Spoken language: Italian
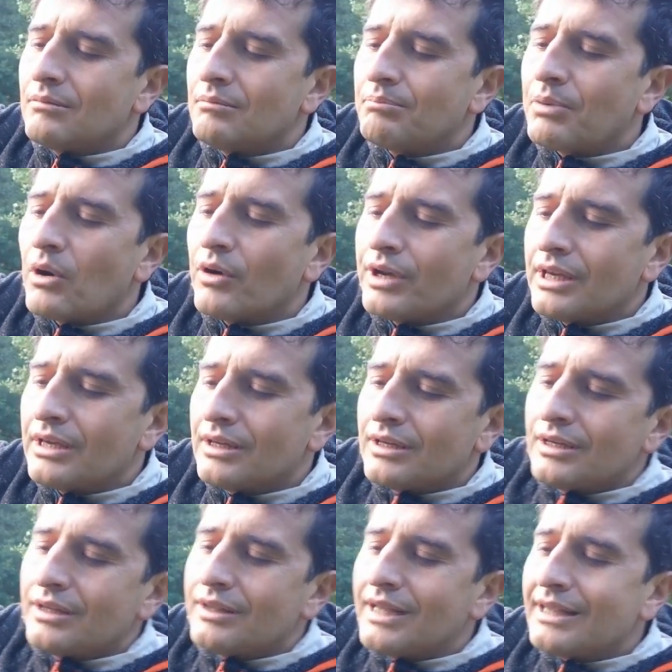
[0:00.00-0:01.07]
poi,
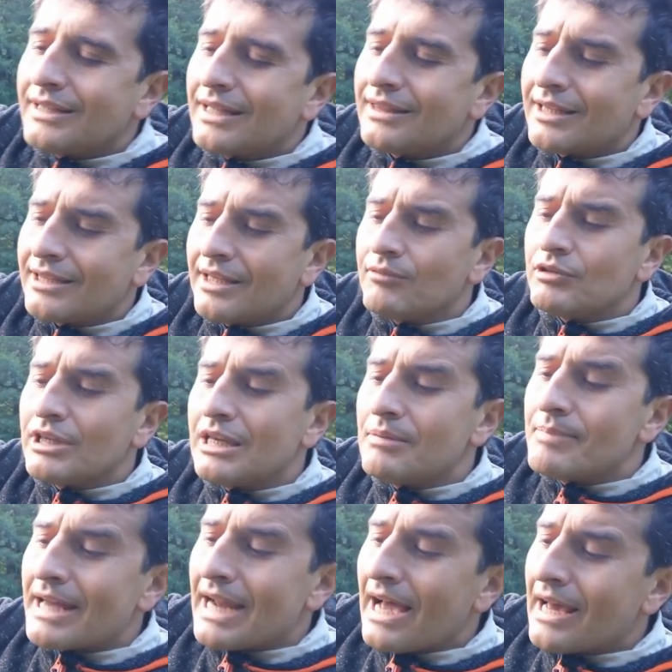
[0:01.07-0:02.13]
nel tentativo di
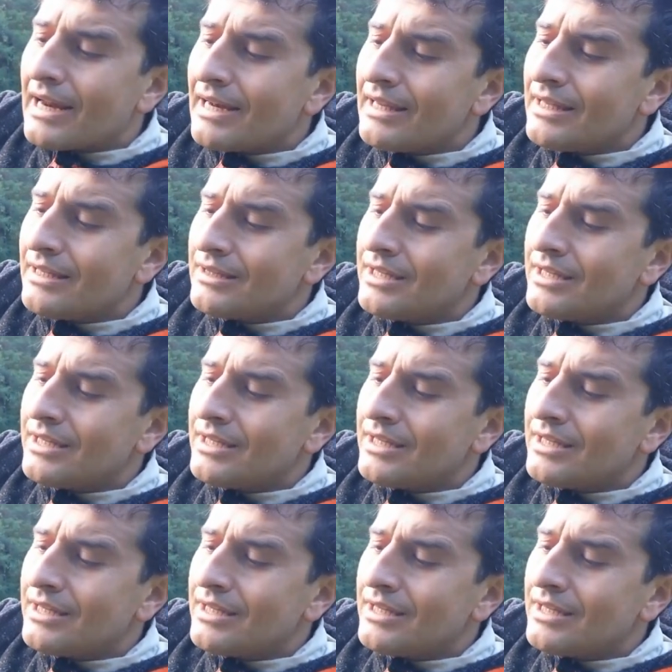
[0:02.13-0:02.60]
liberarli,